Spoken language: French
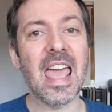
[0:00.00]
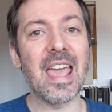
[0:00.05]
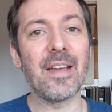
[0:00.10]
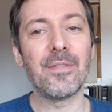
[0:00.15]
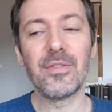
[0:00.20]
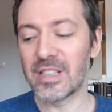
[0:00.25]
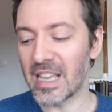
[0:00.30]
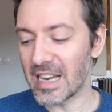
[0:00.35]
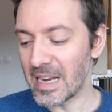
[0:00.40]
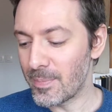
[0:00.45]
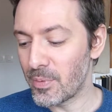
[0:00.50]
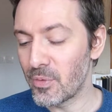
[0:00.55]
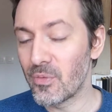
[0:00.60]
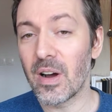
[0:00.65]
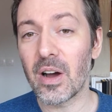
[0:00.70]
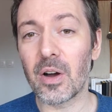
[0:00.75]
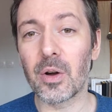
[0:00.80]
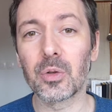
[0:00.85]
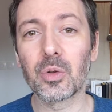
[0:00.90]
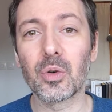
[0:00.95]
Et vous allez
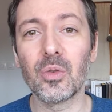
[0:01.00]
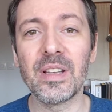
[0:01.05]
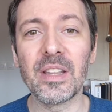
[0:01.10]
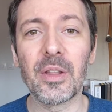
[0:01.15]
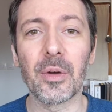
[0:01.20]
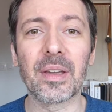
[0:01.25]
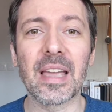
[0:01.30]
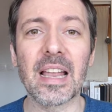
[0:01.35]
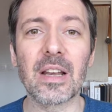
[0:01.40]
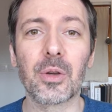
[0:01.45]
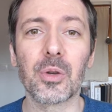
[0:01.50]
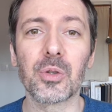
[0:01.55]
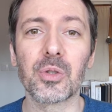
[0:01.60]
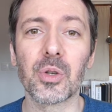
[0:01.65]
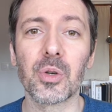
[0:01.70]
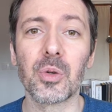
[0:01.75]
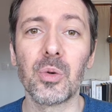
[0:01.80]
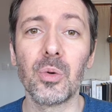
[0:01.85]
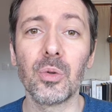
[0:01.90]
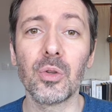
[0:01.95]
pouvoir retrouver dans quelques
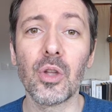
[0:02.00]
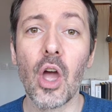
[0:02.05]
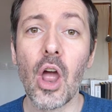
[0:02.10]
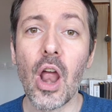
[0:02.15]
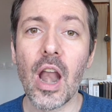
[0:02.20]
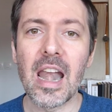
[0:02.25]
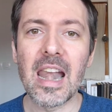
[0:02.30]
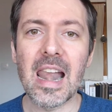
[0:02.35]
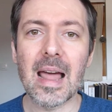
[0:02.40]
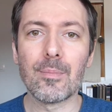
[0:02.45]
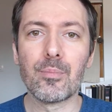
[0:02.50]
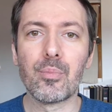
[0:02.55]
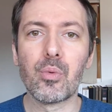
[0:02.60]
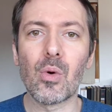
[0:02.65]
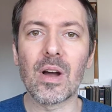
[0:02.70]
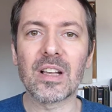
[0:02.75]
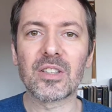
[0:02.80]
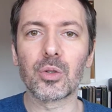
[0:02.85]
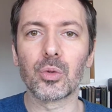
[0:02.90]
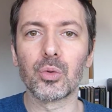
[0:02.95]
secondes la
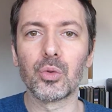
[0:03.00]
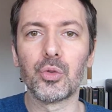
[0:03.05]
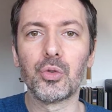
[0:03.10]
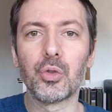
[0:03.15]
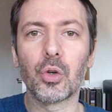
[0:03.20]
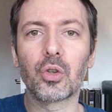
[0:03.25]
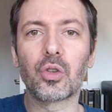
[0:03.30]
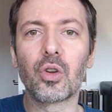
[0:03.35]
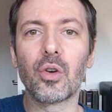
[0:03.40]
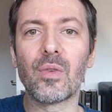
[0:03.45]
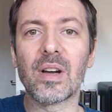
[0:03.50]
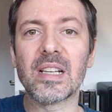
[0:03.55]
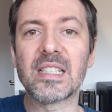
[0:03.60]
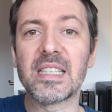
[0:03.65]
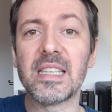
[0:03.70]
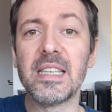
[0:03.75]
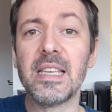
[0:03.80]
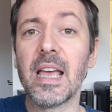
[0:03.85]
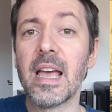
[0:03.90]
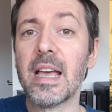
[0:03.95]
boisson du jour que
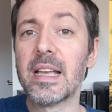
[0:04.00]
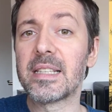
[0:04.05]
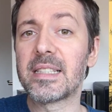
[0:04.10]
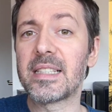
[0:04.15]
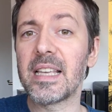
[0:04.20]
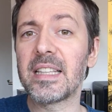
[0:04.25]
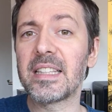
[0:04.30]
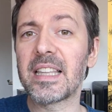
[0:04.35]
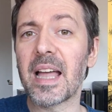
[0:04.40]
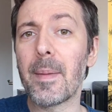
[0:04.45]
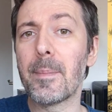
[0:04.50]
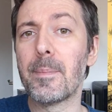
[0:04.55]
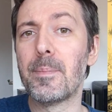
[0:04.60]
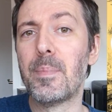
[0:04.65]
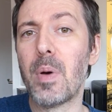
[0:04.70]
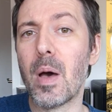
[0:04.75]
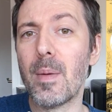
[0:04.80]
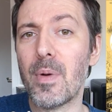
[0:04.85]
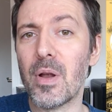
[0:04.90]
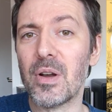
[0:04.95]
voici. C'est un
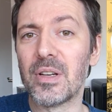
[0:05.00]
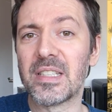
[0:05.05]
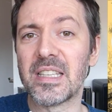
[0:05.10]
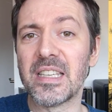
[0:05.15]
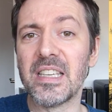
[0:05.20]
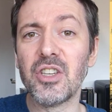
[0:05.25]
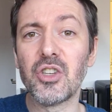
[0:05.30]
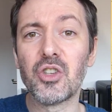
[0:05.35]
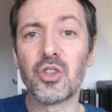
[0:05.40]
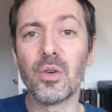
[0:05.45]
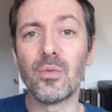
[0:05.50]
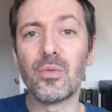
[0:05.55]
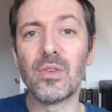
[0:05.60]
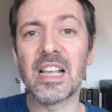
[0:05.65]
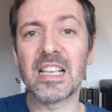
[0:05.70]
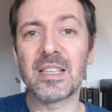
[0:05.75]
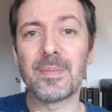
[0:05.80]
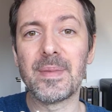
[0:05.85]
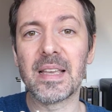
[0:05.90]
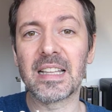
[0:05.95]
bubble tea. Je vous
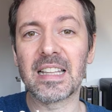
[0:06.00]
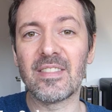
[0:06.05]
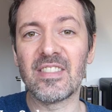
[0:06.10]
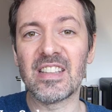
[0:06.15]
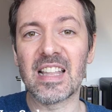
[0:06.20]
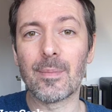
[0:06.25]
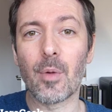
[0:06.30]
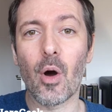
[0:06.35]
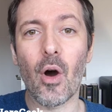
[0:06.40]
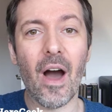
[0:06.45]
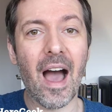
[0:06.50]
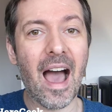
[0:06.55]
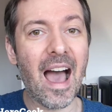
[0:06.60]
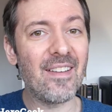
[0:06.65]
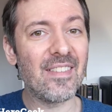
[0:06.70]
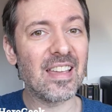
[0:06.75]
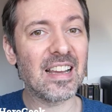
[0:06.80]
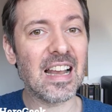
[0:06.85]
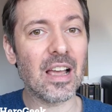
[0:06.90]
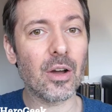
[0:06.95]
laisse bien évidemment
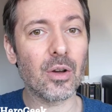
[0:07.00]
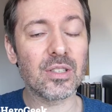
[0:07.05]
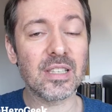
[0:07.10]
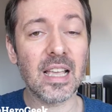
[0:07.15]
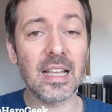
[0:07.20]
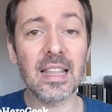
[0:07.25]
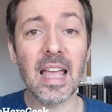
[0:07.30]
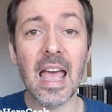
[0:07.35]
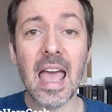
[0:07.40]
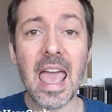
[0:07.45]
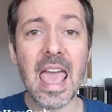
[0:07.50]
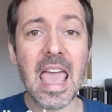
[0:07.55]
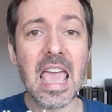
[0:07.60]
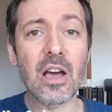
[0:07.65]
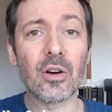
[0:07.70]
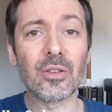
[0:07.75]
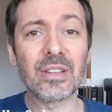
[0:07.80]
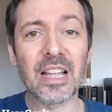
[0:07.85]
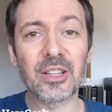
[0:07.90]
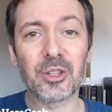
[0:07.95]
avec la recette.
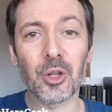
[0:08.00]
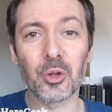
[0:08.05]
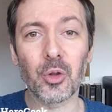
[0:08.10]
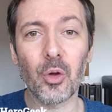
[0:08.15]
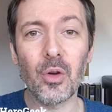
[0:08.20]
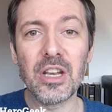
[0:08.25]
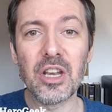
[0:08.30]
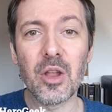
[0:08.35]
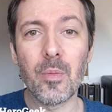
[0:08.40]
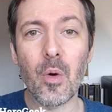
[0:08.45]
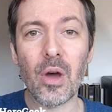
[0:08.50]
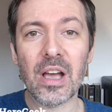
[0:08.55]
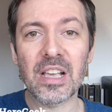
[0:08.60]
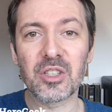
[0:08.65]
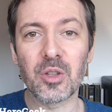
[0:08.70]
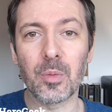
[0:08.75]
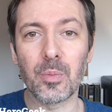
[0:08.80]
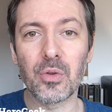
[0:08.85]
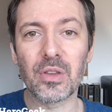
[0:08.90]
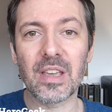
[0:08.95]
Et en attendant, il ne me
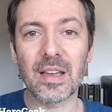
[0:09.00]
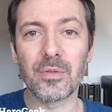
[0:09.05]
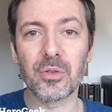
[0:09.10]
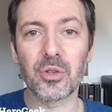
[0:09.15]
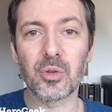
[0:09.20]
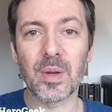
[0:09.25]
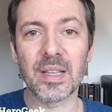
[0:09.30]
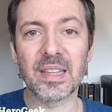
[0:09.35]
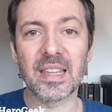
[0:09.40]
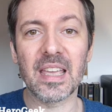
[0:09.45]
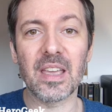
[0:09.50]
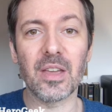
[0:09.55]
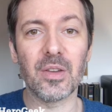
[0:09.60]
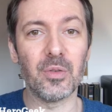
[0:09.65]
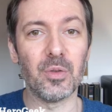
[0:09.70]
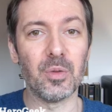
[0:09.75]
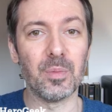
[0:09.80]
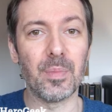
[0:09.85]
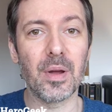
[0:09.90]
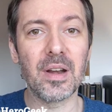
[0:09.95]
reste plus qu'à vous souhaiter
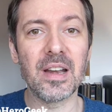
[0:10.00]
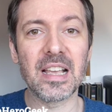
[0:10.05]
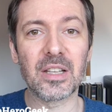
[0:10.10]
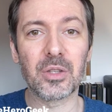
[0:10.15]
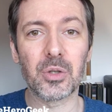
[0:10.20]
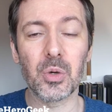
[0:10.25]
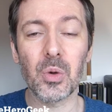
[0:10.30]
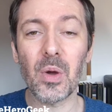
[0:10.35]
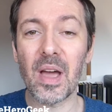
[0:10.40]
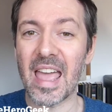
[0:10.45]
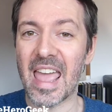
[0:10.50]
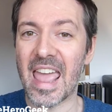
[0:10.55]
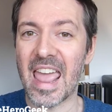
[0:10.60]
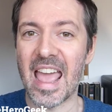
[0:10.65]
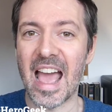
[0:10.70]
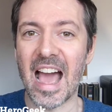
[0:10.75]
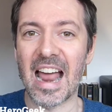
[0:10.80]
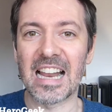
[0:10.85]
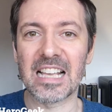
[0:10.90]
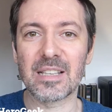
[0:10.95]
une bonne lecture
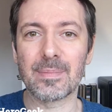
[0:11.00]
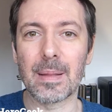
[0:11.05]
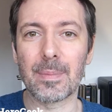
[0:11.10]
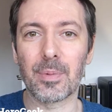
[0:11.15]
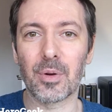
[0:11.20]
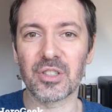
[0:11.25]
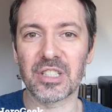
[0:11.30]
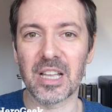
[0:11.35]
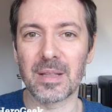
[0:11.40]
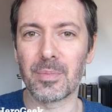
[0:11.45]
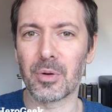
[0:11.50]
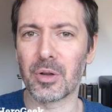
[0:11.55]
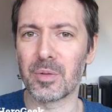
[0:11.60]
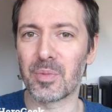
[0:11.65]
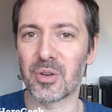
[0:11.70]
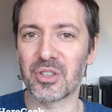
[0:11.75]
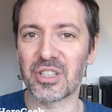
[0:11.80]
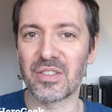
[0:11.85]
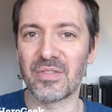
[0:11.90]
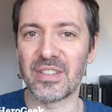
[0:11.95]
et à la semaine prochaine pour une
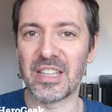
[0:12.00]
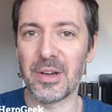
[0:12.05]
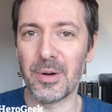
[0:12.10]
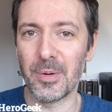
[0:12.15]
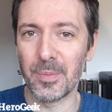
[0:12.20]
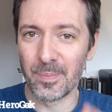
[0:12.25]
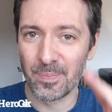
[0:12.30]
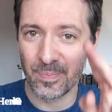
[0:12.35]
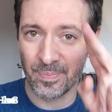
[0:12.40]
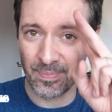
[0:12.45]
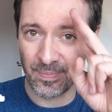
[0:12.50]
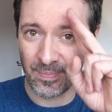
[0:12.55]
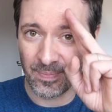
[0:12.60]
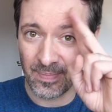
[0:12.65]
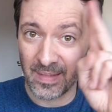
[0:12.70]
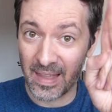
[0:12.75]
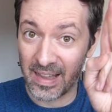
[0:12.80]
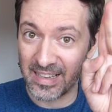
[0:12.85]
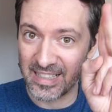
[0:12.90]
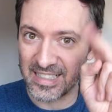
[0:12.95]
prochaine vidéo.
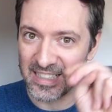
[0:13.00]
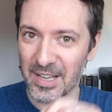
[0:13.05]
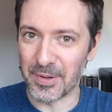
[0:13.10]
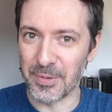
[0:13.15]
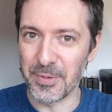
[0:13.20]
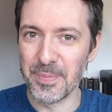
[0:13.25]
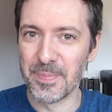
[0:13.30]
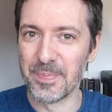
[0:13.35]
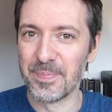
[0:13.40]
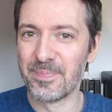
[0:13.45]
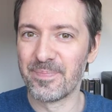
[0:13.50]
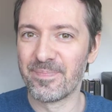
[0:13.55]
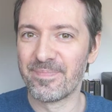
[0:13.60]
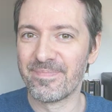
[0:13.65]
Salut